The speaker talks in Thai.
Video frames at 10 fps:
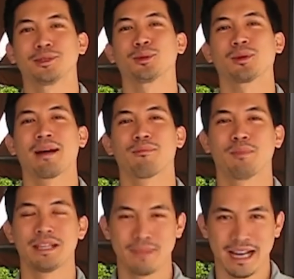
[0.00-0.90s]
สุขกับ
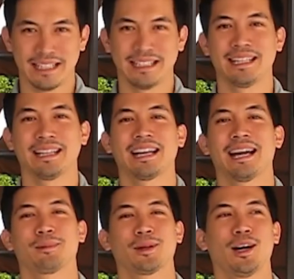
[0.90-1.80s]
ปีใหม่นะครั
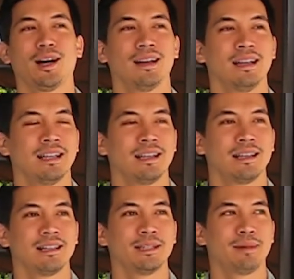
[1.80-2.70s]
บ ก็
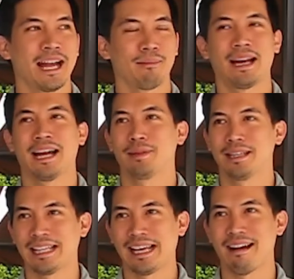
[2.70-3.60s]
ที่ผ่านมาปี
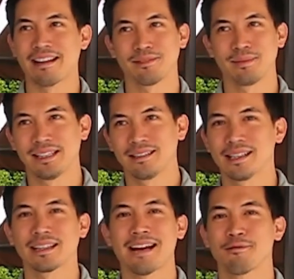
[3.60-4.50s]
ที่แล้วอาจจะมีเรื่อ
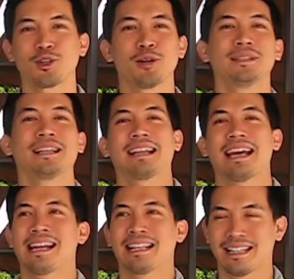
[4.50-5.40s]
งน้ำท่วมเรื่องอะไร
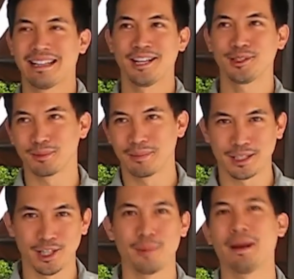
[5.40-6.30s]
แต่ในที่สุดมัน
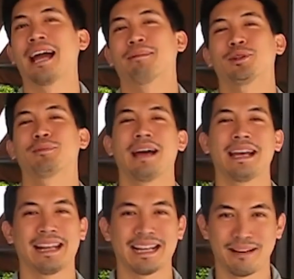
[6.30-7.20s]
ก็ผ่านไป
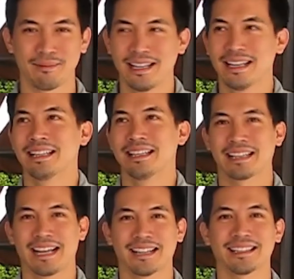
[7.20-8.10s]
นะครับยัง
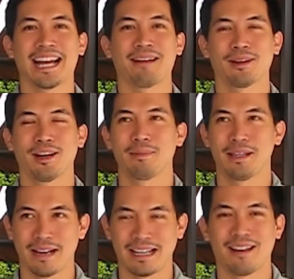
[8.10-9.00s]
ไงก็ตามก็ปี
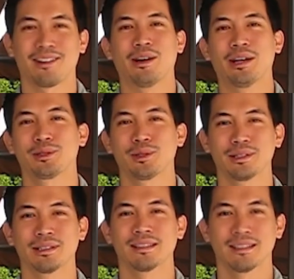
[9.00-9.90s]
ใหม่แล้วขอให้ทุกคน
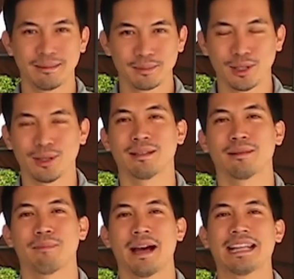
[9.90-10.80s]
เริ่มต้น
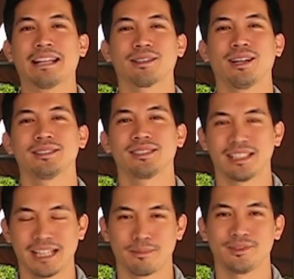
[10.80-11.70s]
ใหม่แล้วก็เจอ
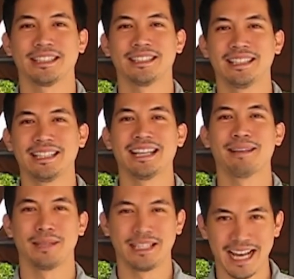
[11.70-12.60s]
กับสิ่งดีใน
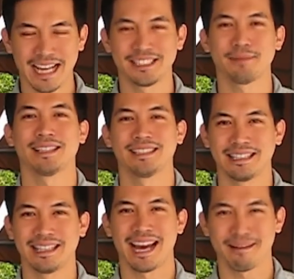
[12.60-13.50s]
ปีหน้าจะมาถึ
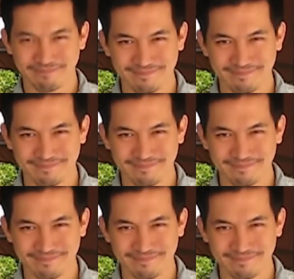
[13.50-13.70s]
งีครับ